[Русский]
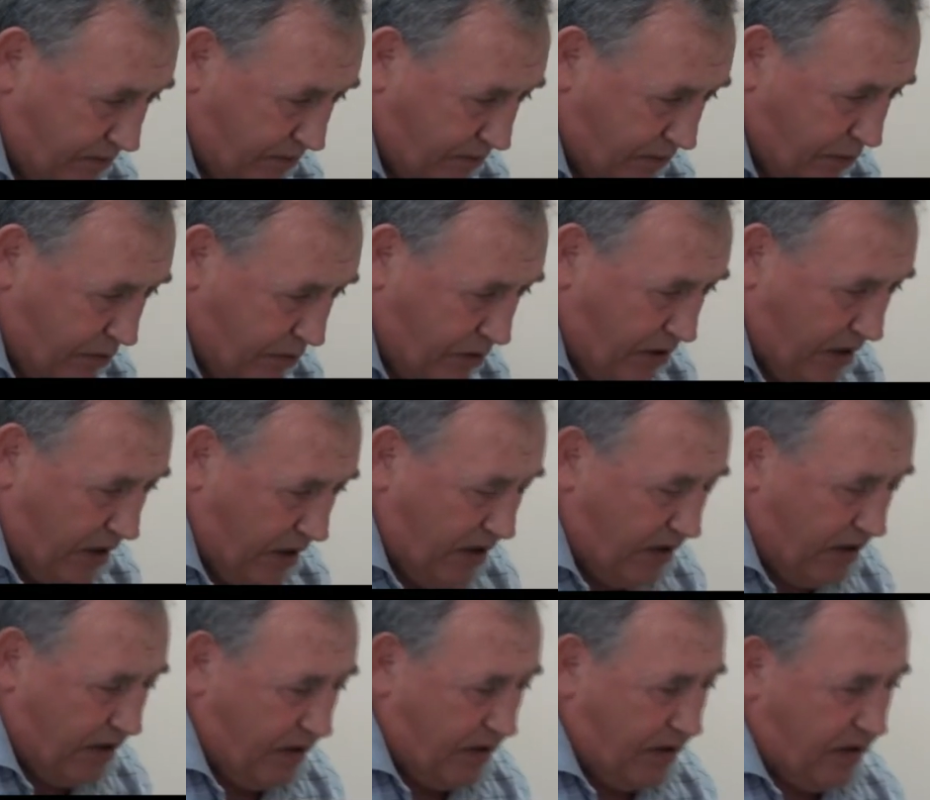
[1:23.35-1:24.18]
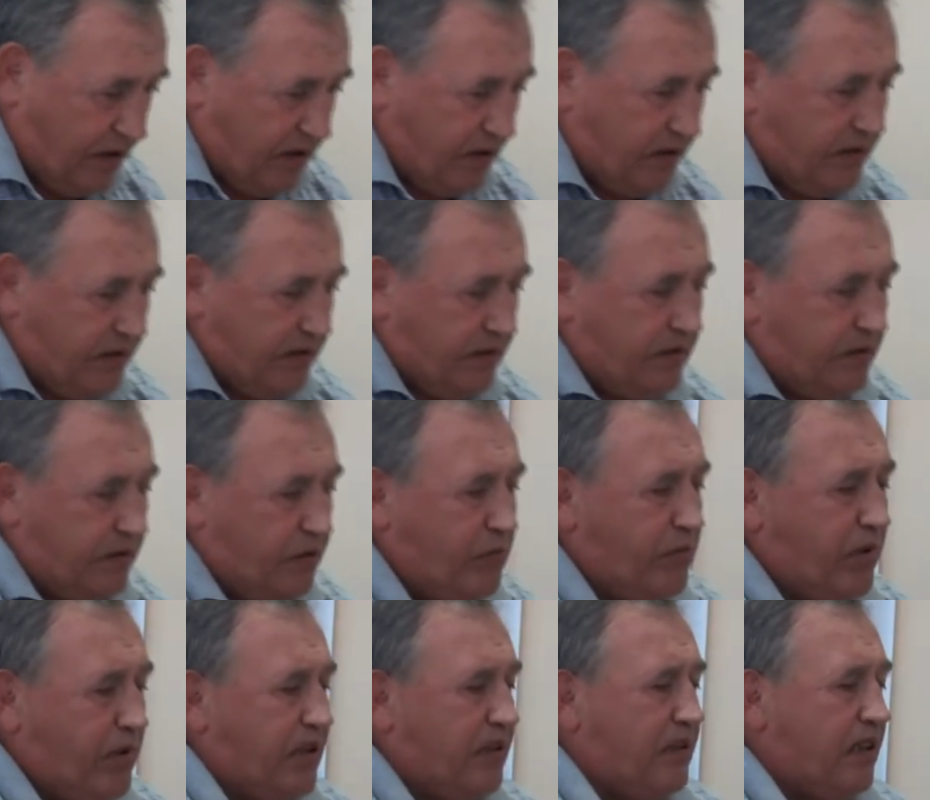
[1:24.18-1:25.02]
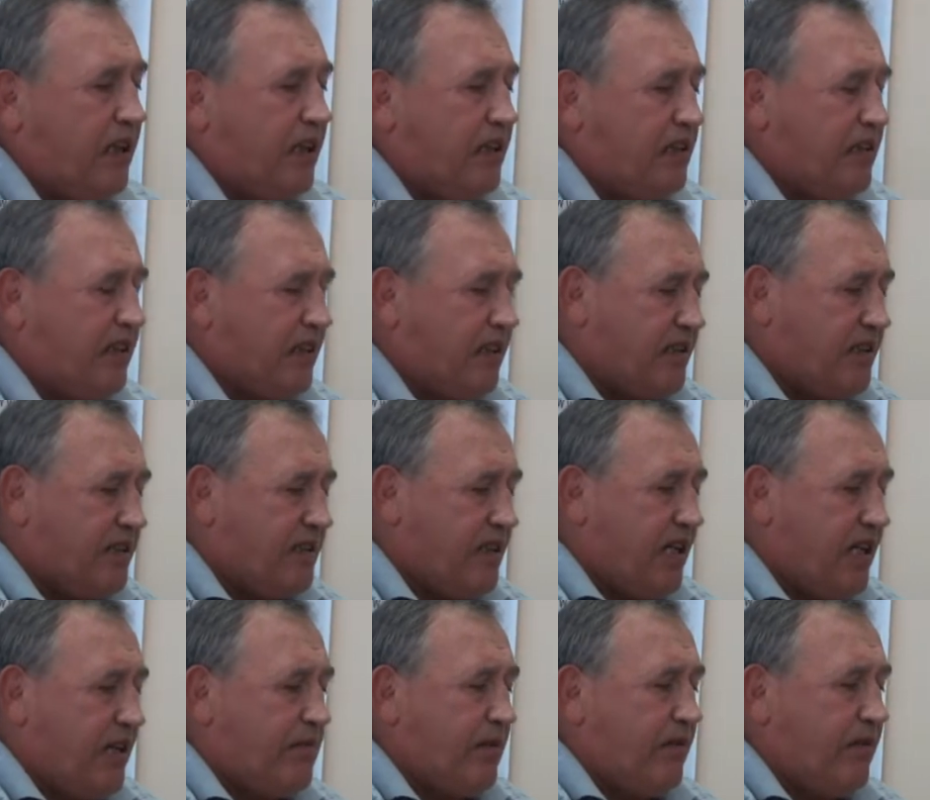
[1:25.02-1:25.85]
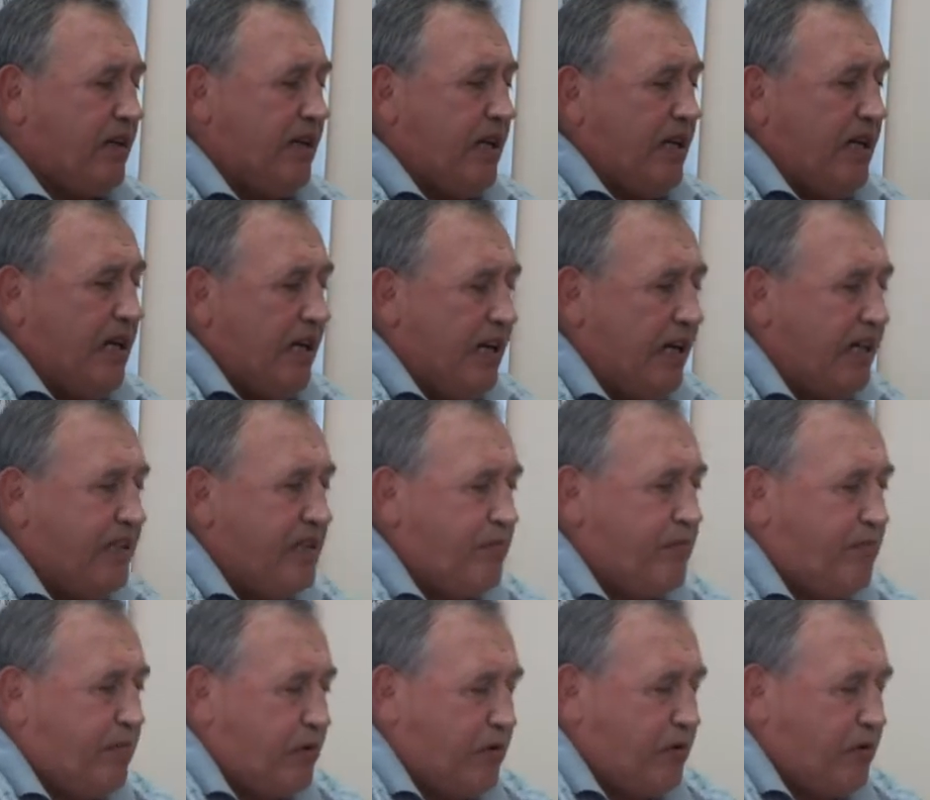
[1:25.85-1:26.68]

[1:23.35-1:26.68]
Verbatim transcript: включая губернатора, замов, они